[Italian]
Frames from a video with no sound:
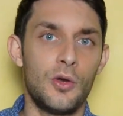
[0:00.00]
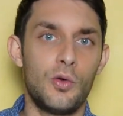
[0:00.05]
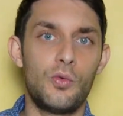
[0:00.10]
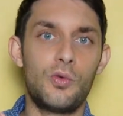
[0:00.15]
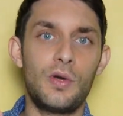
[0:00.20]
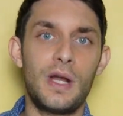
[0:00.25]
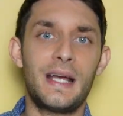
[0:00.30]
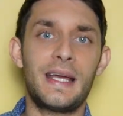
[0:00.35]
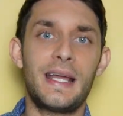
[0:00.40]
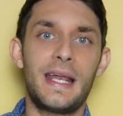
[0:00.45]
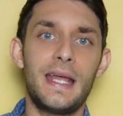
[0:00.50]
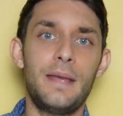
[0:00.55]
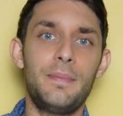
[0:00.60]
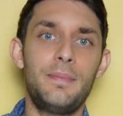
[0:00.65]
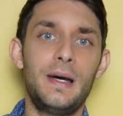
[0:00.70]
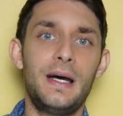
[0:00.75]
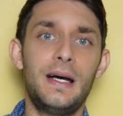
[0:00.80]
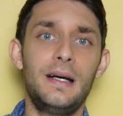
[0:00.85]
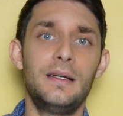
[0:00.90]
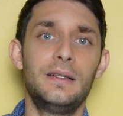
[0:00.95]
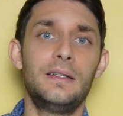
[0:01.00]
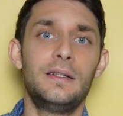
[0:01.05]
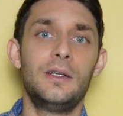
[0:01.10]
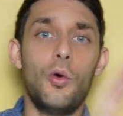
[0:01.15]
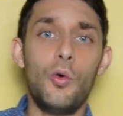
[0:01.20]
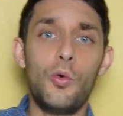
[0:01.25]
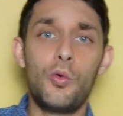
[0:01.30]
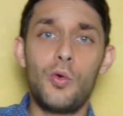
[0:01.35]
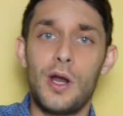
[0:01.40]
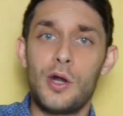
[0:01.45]
Una crepa,
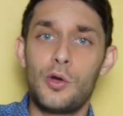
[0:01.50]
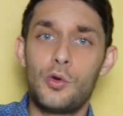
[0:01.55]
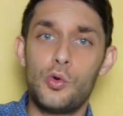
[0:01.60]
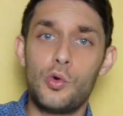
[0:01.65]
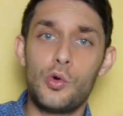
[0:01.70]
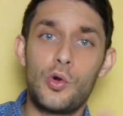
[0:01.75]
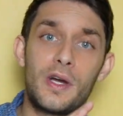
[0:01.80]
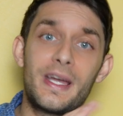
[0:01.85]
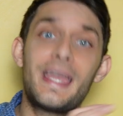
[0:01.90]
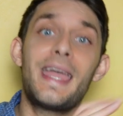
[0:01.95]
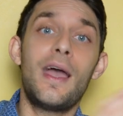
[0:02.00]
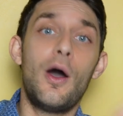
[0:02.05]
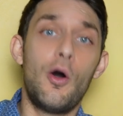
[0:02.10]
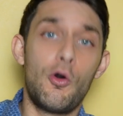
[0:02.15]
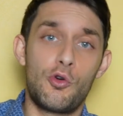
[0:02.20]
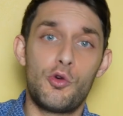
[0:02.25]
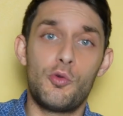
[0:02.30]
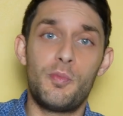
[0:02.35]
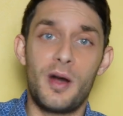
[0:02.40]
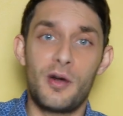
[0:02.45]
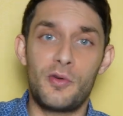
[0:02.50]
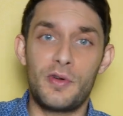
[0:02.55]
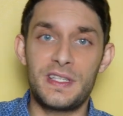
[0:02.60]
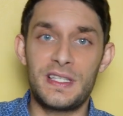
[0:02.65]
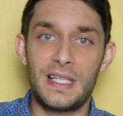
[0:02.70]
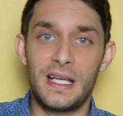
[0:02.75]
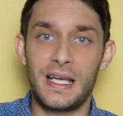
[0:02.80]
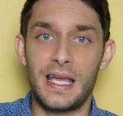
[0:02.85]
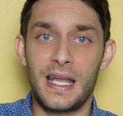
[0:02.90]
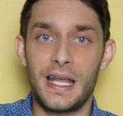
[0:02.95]
un qualcuno che occupa
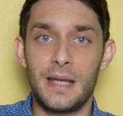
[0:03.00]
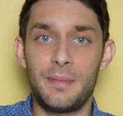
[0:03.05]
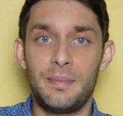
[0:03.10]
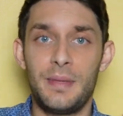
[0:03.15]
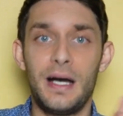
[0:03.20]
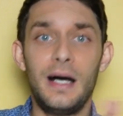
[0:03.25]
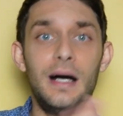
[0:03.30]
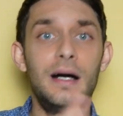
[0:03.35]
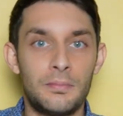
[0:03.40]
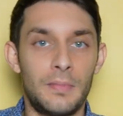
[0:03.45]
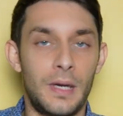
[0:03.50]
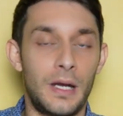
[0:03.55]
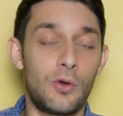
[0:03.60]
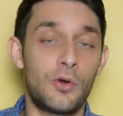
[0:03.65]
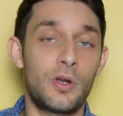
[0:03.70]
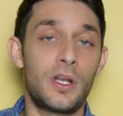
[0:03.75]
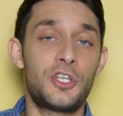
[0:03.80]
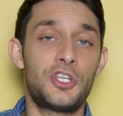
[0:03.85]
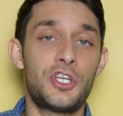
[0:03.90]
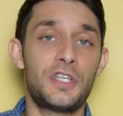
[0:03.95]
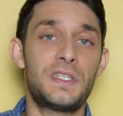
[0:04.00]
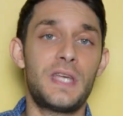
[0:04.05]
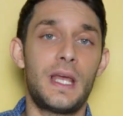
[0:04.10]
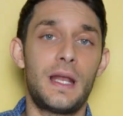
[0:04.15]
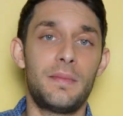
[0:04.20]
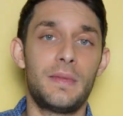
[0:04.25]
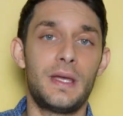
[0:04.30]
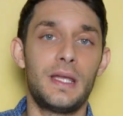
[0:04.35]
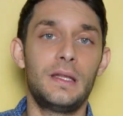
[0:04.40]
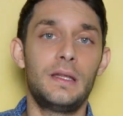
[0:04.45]
questa crepa, ma non
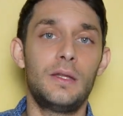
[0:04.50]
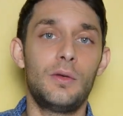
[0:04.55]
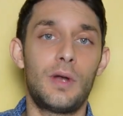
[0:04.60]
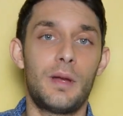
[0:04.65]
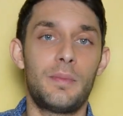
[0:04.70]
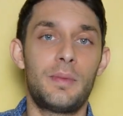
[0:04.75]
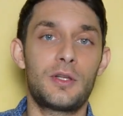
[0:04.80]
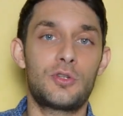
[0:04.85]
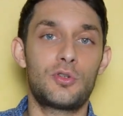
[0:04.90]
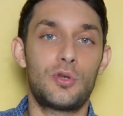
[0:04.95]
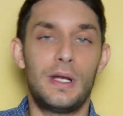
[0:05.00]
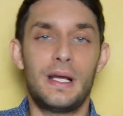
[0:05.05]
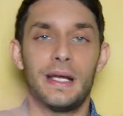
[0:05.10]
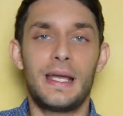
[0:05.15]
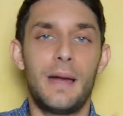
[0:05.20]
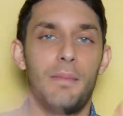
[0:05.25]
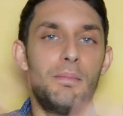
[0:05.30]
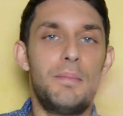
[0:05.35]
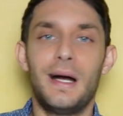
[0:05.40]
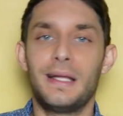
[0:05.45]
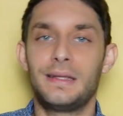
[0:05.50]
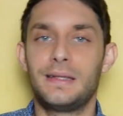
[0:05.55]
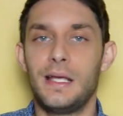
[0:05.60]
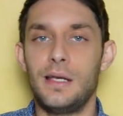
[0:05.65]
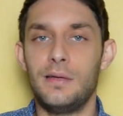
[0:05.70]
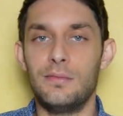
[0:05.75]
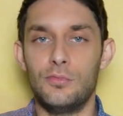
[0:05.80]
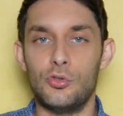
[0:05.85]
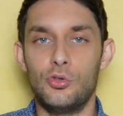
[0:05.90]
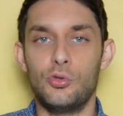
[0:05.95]
necessariamente una persona che abbatte
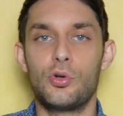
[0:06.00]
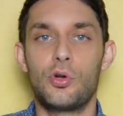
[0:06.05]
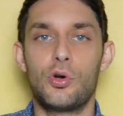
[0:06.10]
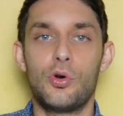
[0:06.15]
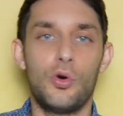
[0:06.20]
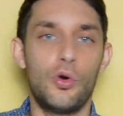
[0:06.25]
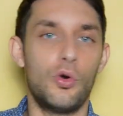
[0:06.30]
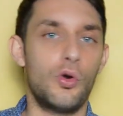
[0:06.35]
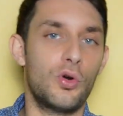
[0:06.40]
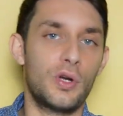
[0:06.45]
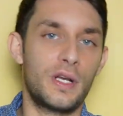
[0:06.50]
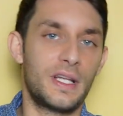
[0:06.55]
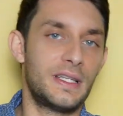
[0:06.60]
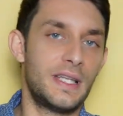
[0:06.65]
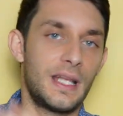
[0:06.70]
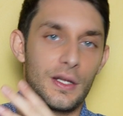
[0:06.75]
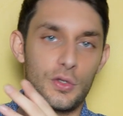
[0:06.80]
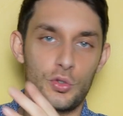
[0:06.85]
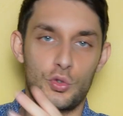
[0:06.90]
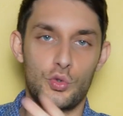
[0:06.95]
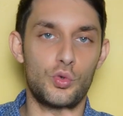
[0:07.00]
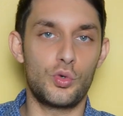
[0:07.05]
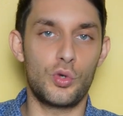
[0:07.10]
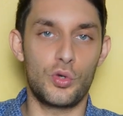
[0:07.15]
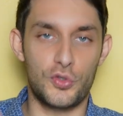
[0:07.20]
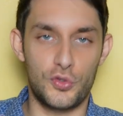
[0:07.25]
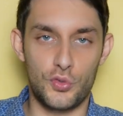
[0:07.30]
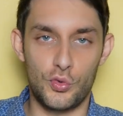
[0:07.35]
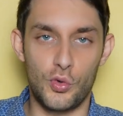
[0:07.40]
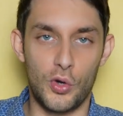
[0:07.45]
il muro o ne su
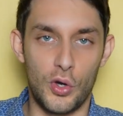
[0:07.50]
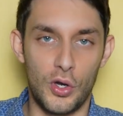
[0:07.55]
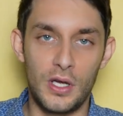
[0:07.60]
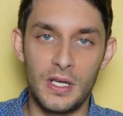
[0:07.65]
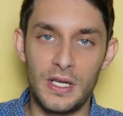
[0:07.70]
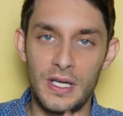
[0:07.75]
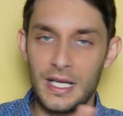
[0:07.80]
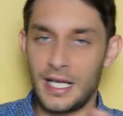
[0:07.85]
uno suo.